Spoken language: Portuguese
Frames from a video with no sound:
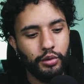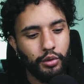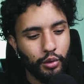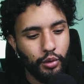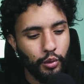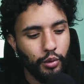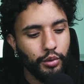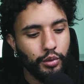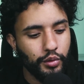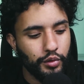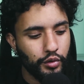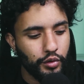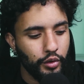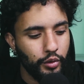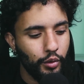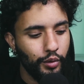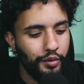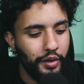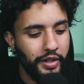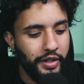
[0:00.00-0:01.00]
todos
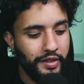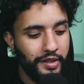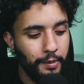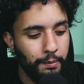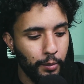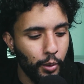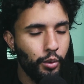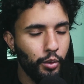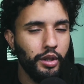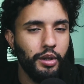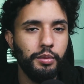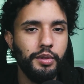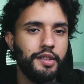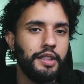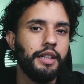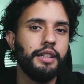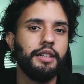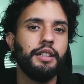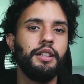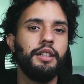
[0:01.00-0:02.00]
o Facebook e o
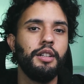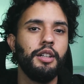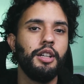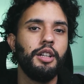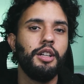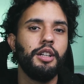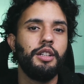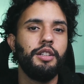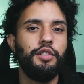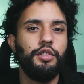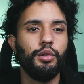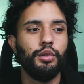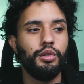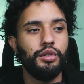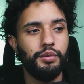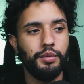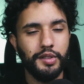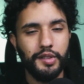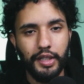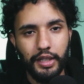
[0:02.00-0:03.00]
Instagram de
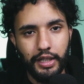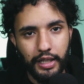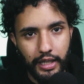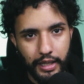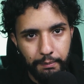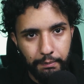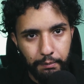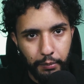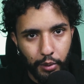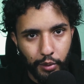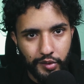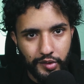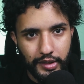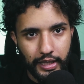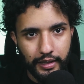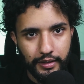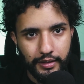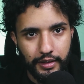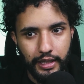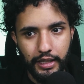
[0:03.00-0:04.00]
onde você quer
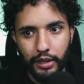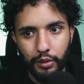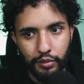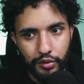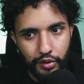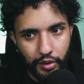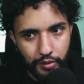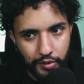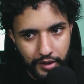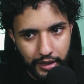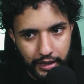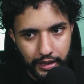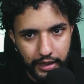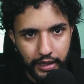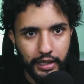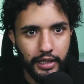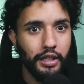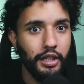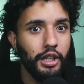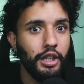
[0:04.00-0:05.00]
postar e não só o
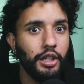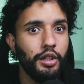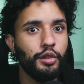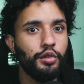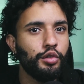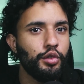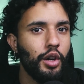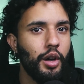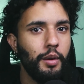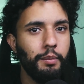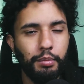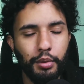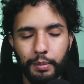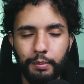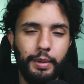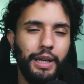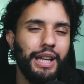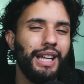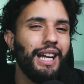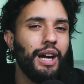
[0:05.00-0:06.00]
Instagram, só por
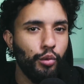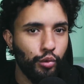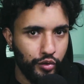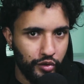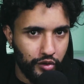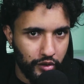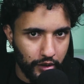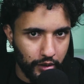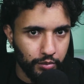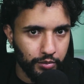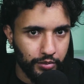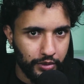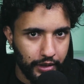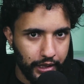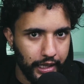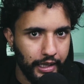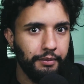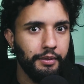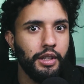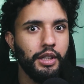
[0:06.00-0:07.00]
precaução,
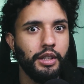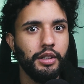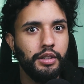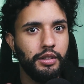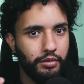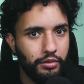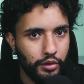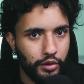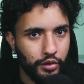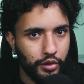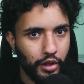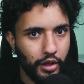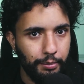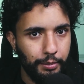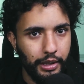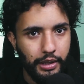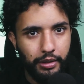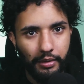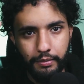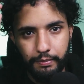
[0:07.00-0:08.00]
tá?
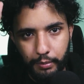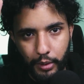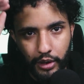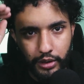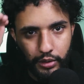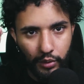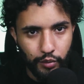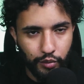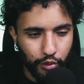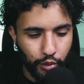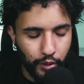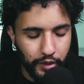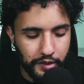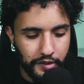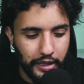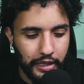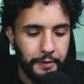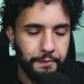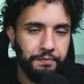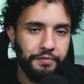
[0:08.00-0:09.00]
Sobe, bota os
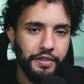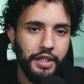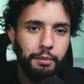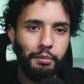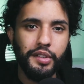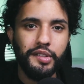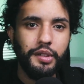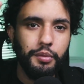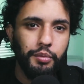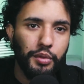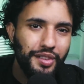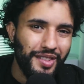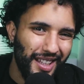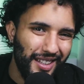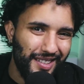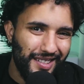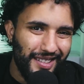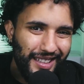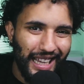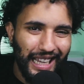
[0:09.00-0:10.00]
dois ali. Depois que
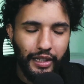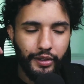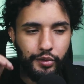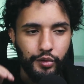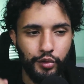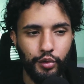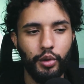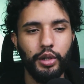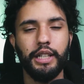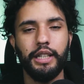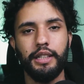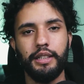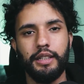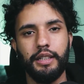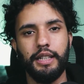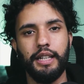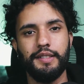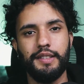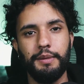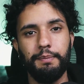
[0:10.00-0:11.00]
você seleciona
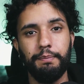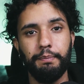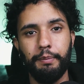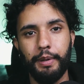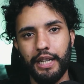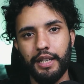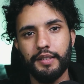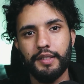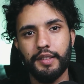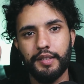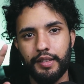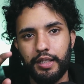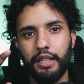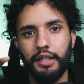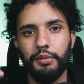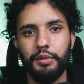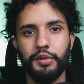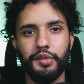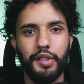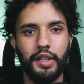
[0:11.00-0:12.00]
as empresas, né,
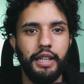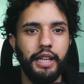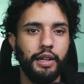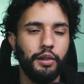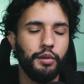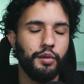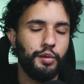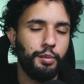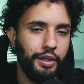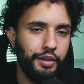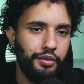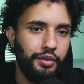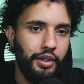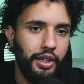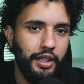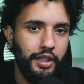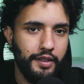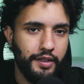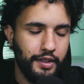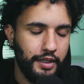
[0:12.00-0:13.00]
que você quer, os
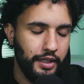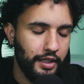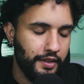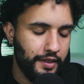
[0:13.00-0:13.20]
perfis e